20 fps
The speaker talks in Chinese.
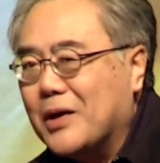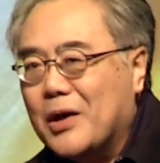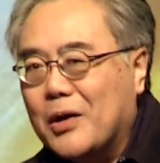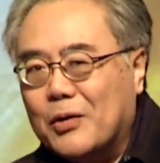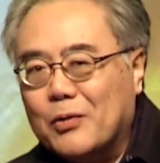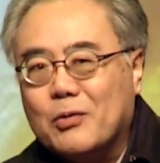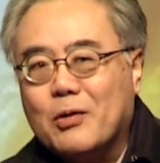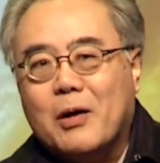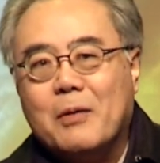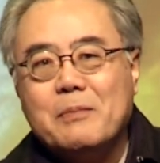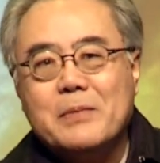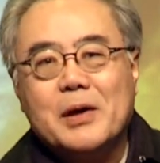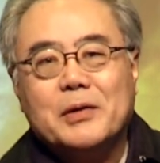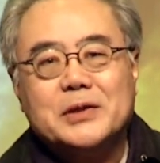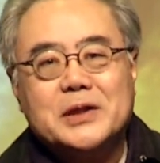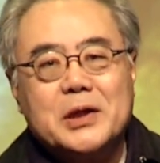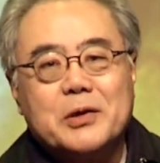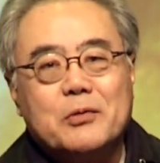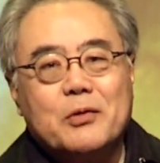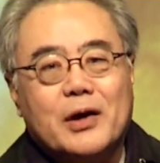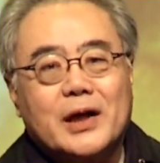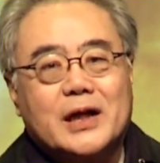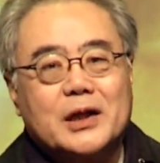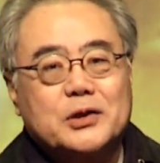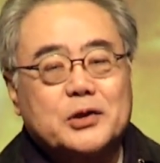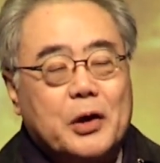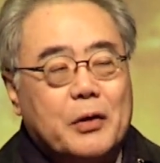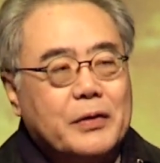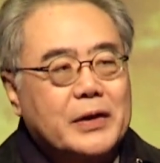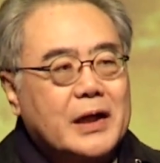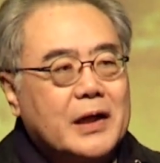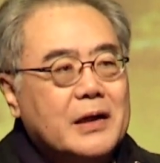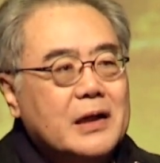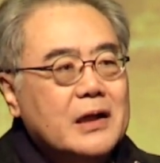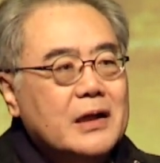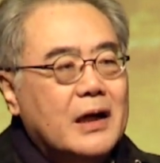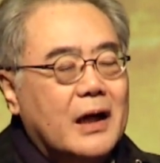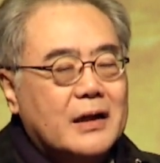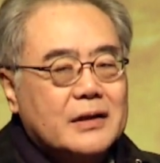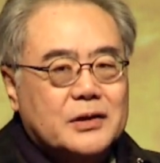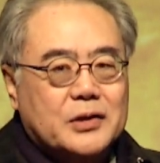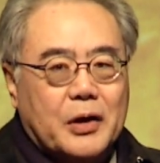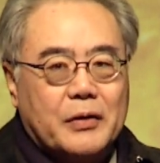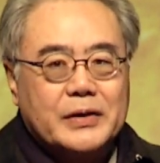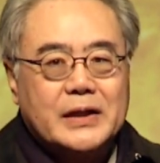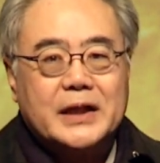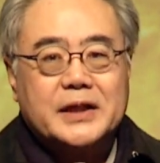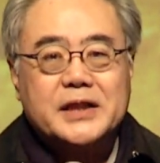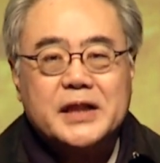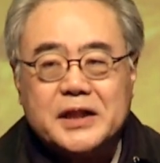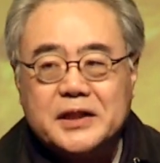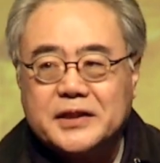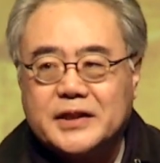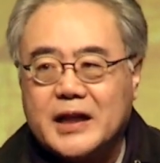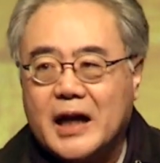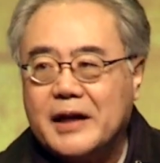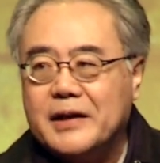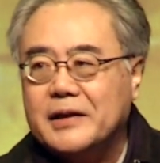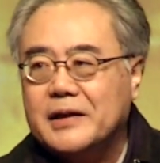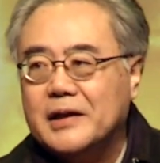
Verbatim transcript: 如果没有经过一个所谓的啊，所谓的竞赛，